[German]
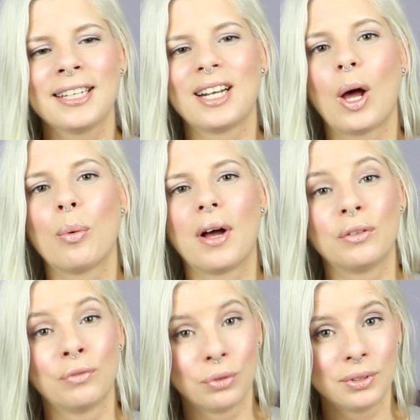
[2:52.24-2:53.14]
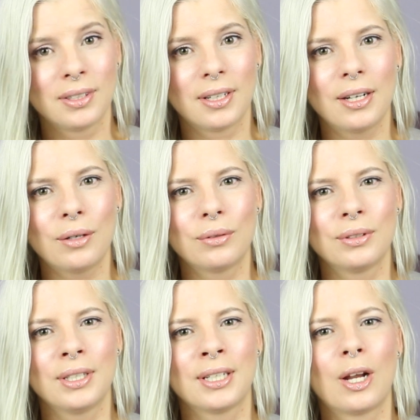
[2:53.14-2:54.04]
Ich glaube an Wunder
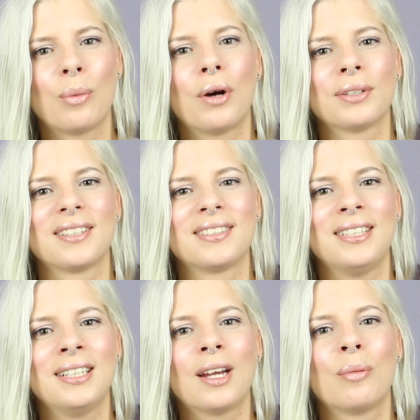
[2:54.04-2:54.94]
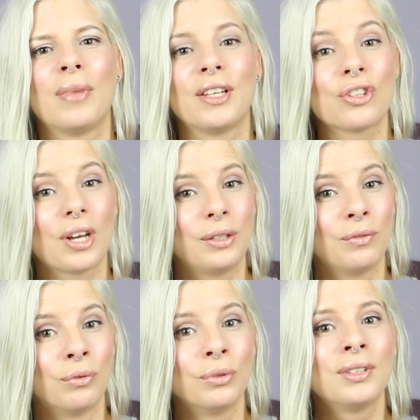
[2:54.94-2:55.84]
und ich glaube auch, dass jeder Mensch
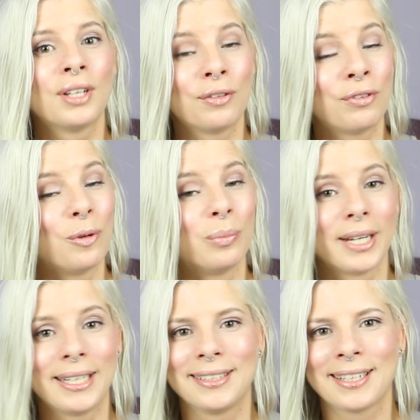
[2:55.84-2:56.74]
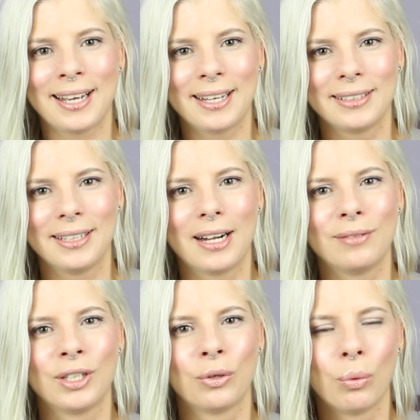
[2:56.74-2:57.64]
ein Wunder vollbringen kann,
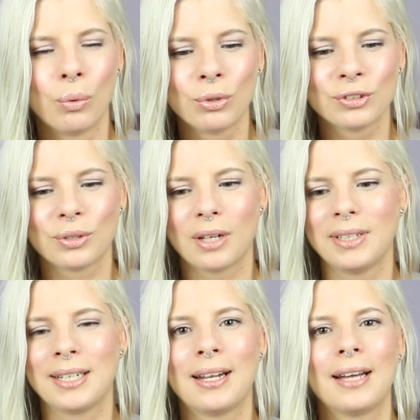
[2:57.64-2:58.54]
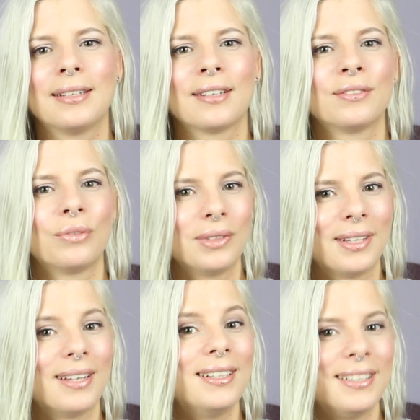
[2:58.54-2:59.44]
egal wie groß oder wie klein das
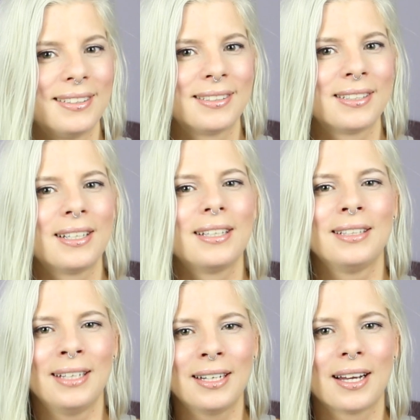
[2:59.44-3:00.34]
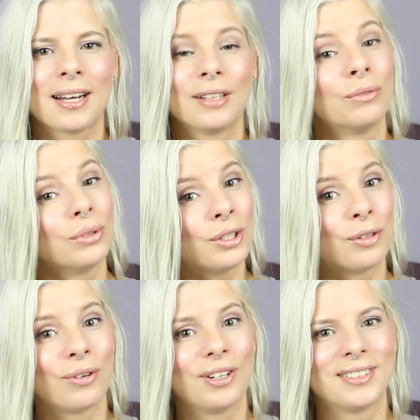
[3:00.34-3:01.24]
Wunder ist. Jeder kann
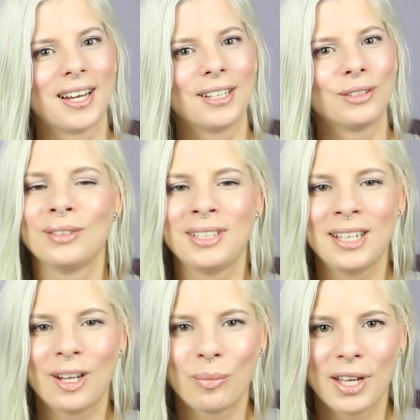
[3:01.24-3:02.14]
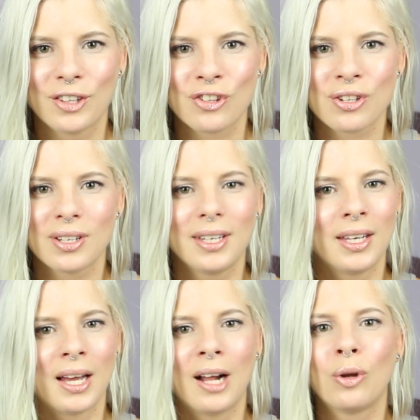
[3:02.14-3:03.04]
wundervoll sein und jeder Mensch,
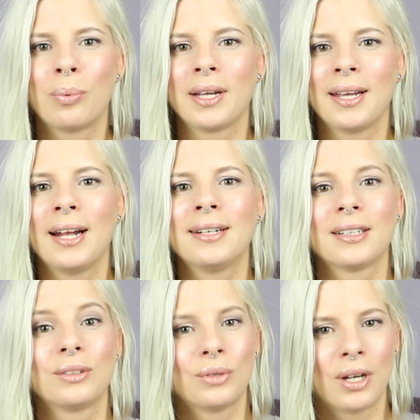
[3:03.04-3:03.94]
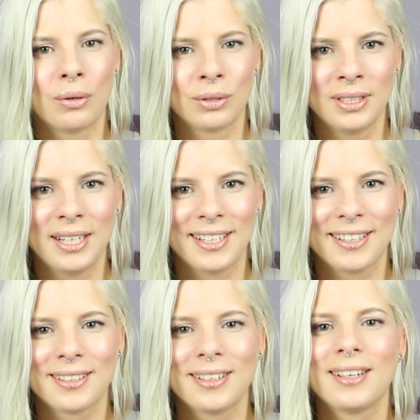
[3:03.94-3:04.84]
egal ob er Geld hat oder auch
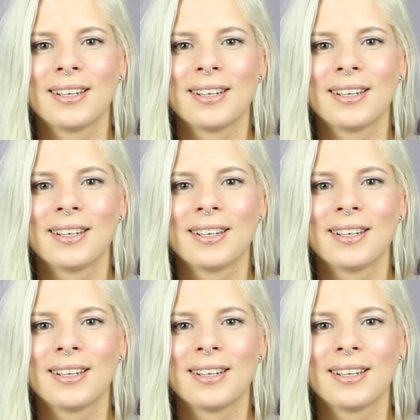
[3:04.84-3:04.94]
nicht,